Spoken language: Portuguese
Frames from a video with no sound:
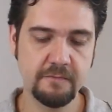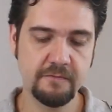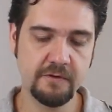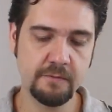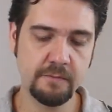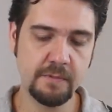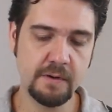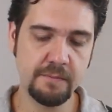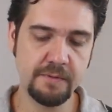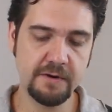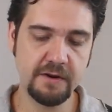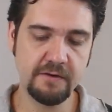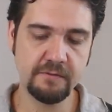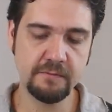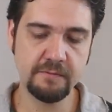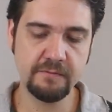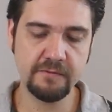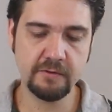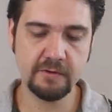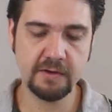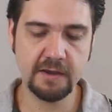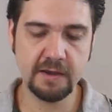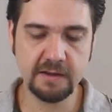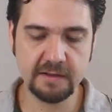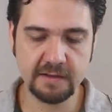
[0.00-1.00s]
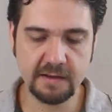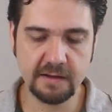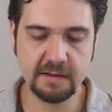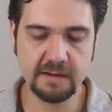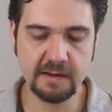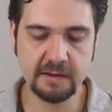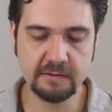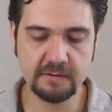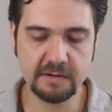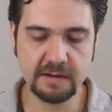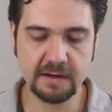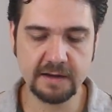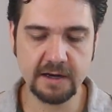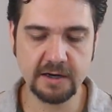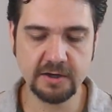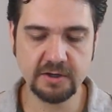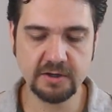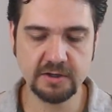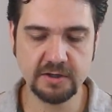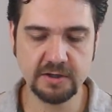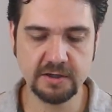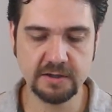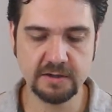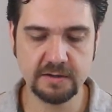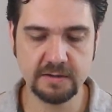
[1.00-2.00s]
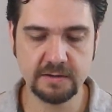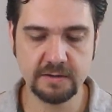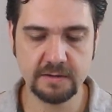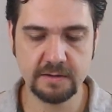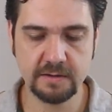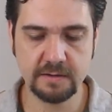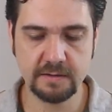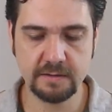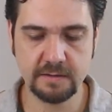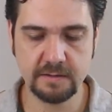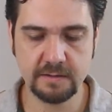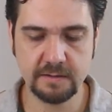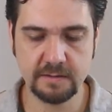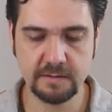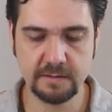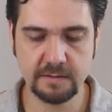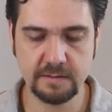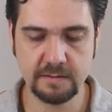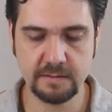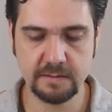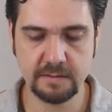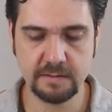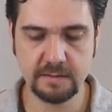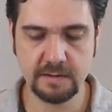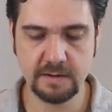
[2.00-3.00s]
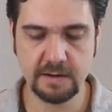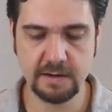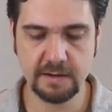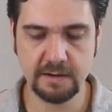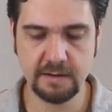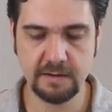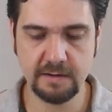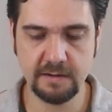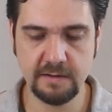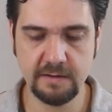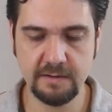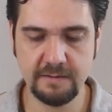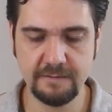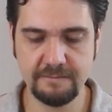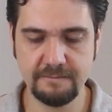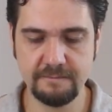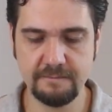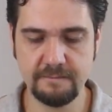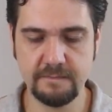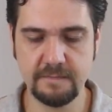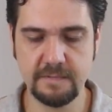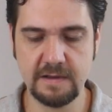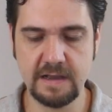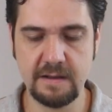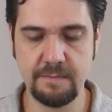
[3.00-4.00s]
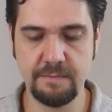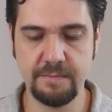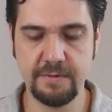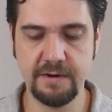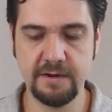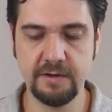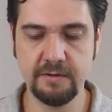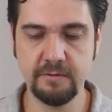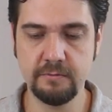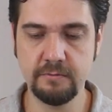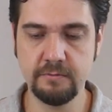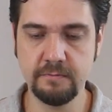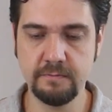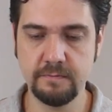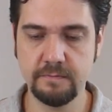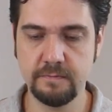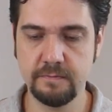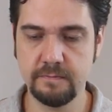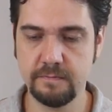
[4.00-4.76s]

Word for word: Vamos abrir, vamos ver o que, que tem dentro da caixinha. Aqui, abrindo.